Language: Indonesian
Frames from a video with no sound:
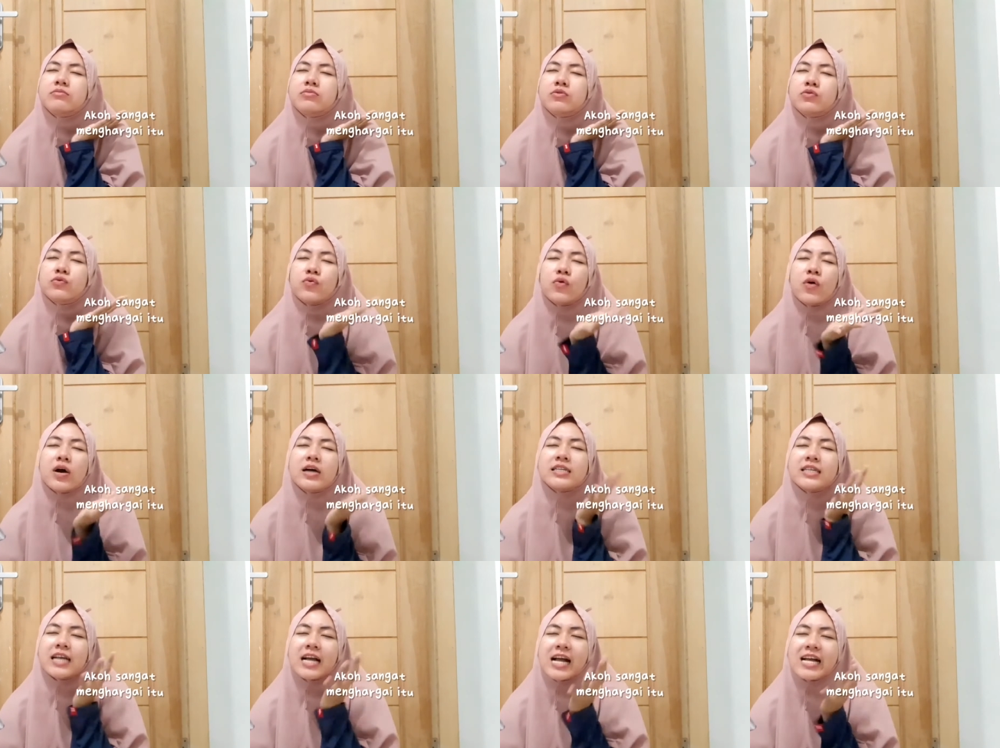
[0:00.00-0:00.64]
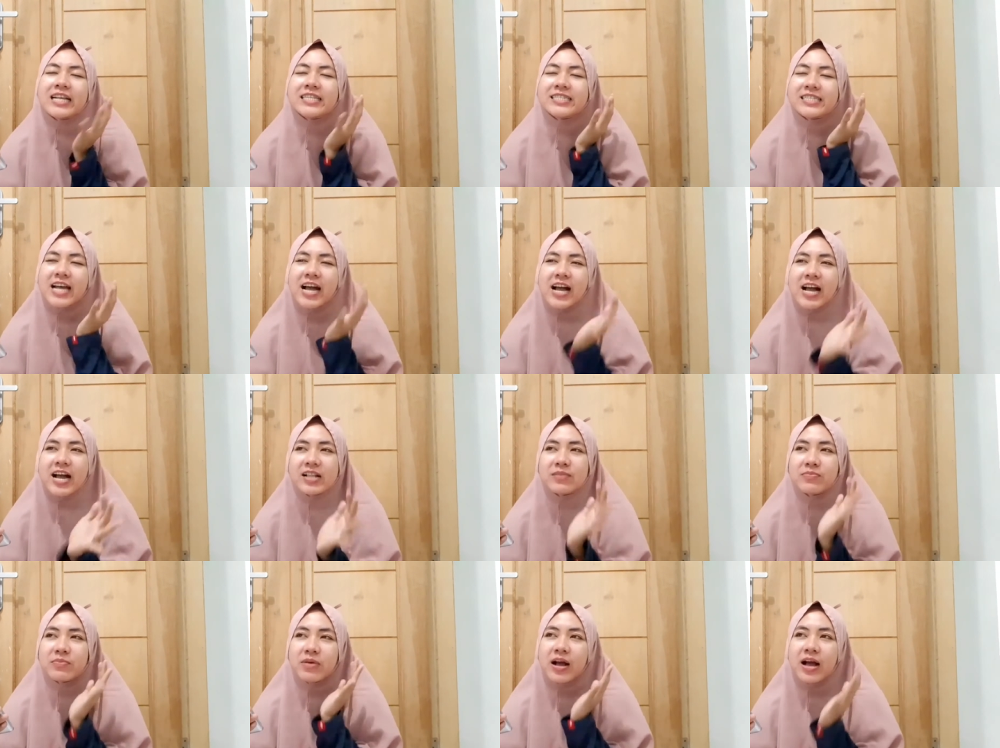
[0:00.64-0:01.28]
gue
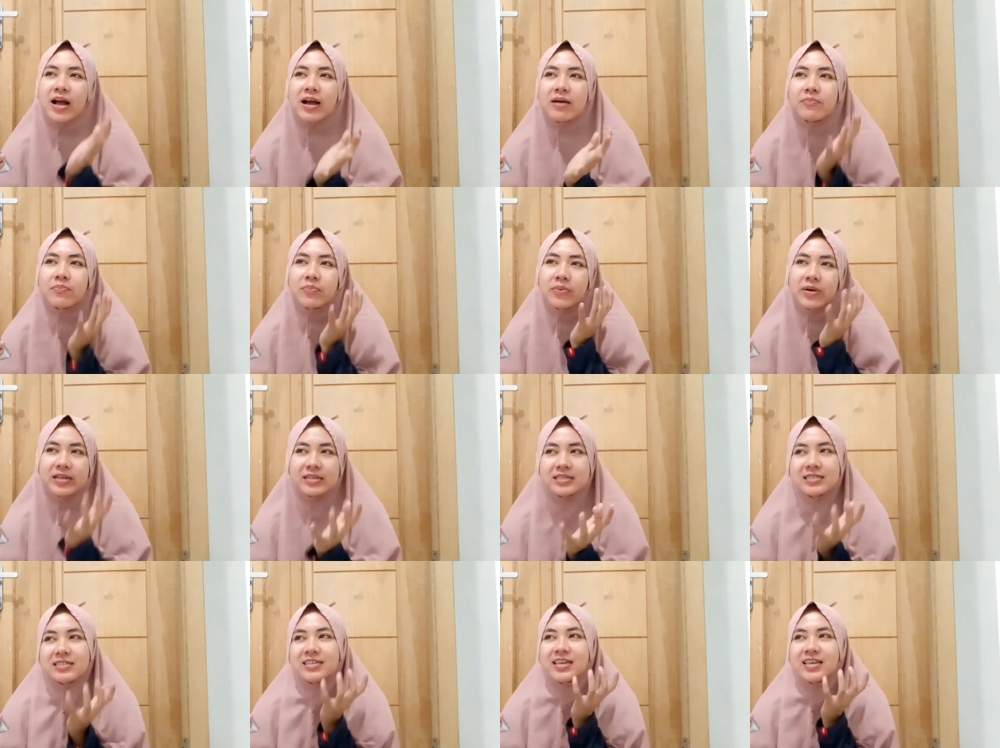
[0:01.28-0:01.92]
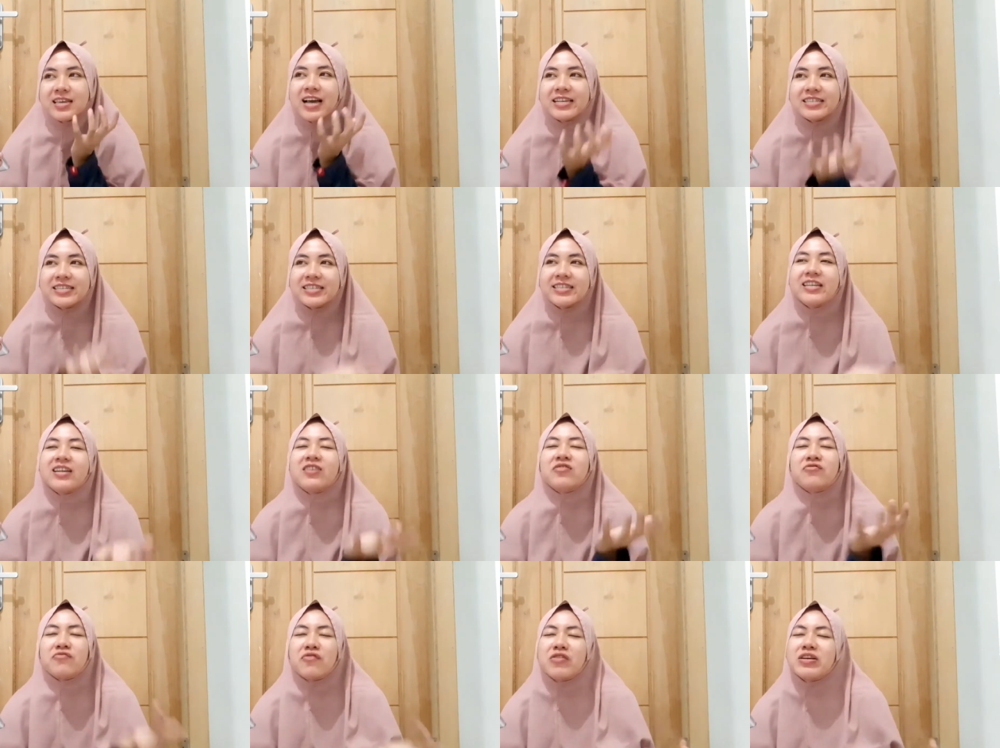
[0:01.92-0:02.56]
sangat-sangat mengapresiasi
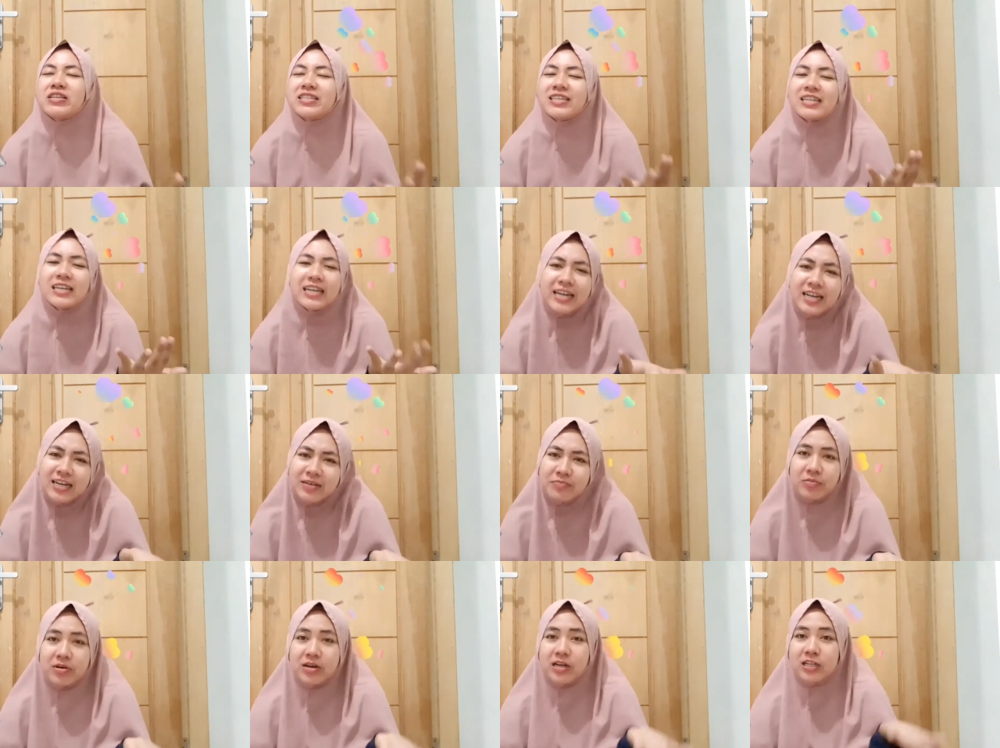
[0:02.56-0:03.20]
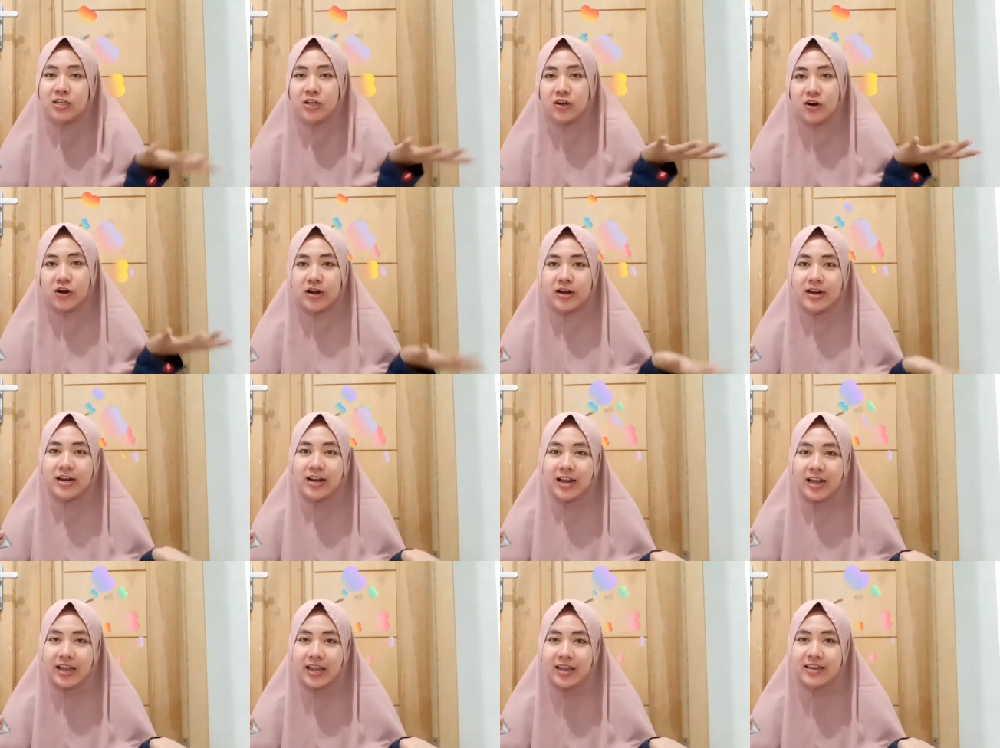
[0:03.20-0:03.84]
dan gue seneng banget kalau
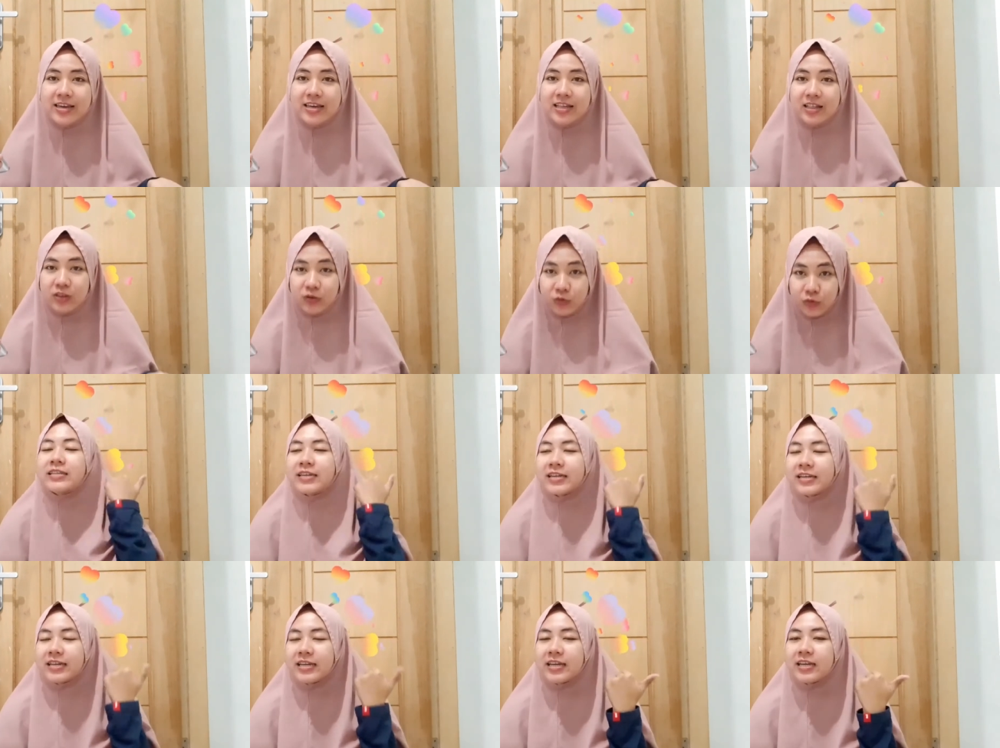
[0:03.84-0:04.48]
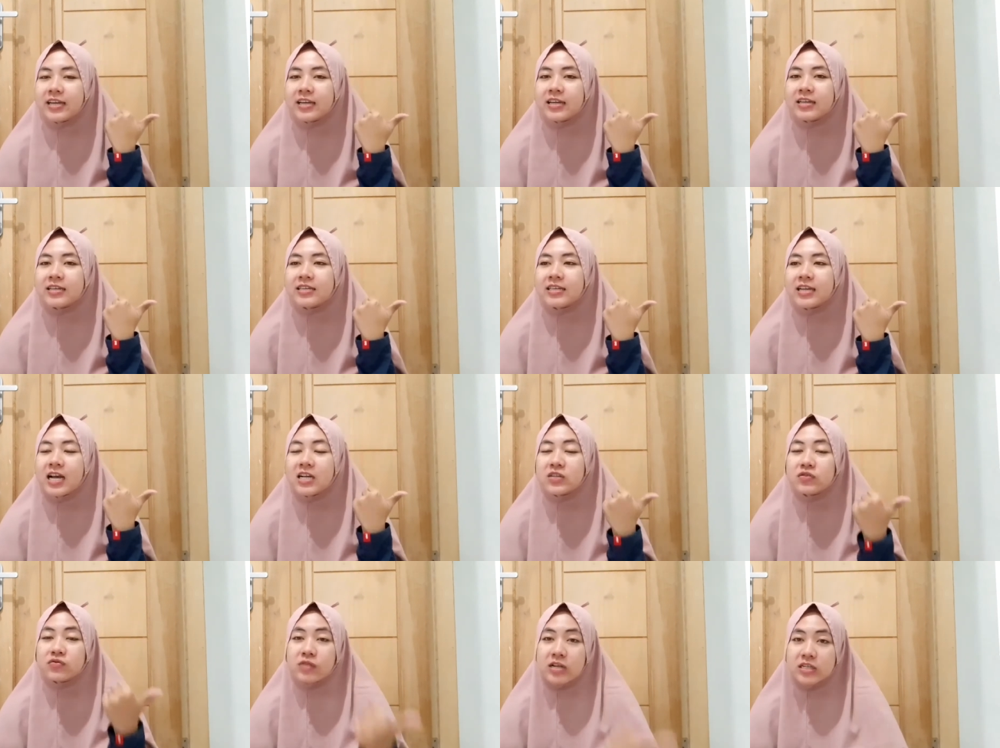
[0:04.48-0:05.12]
ada yang kayak gitu jadi
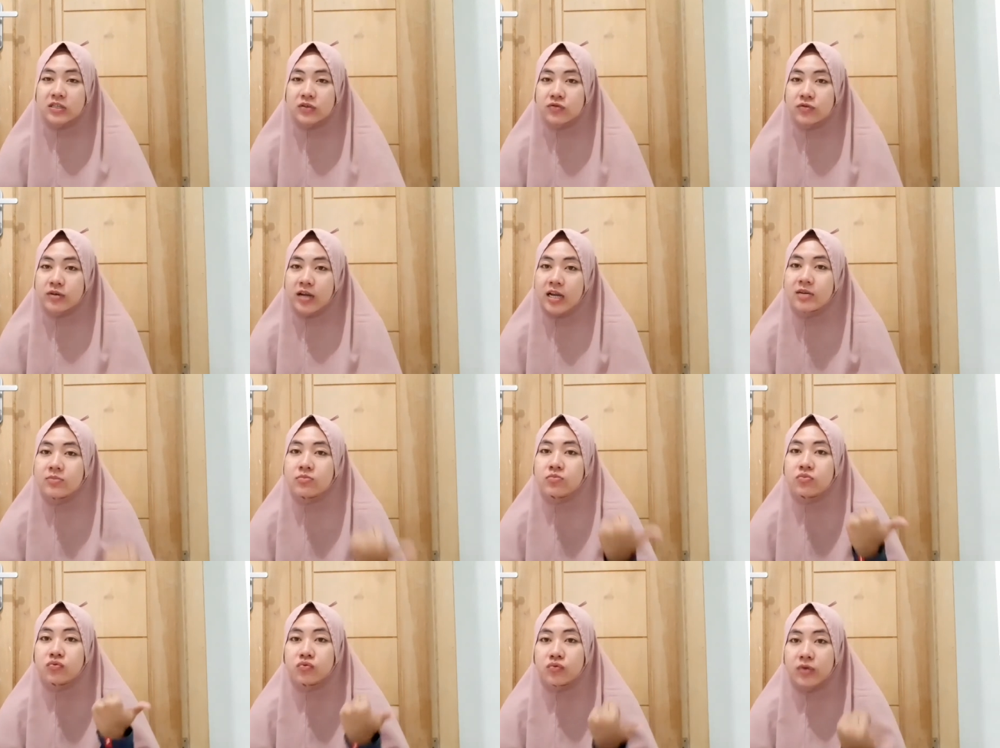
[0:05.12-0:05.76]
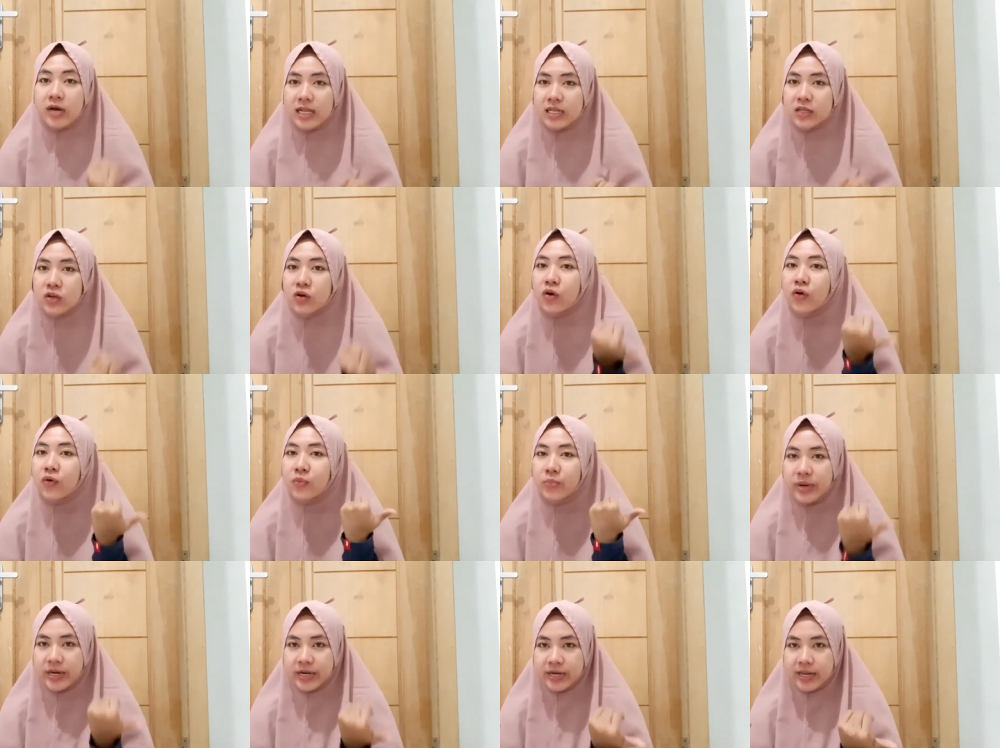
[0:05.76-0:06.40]
jangan sungkan-sungkan buat
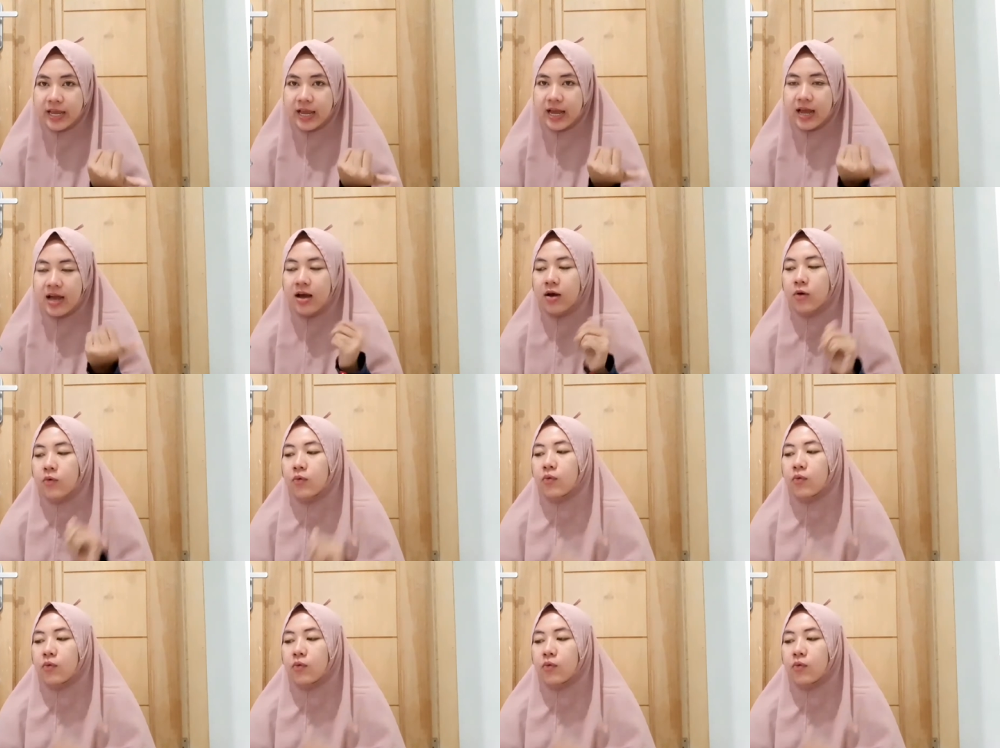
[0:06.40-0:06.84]
komen ya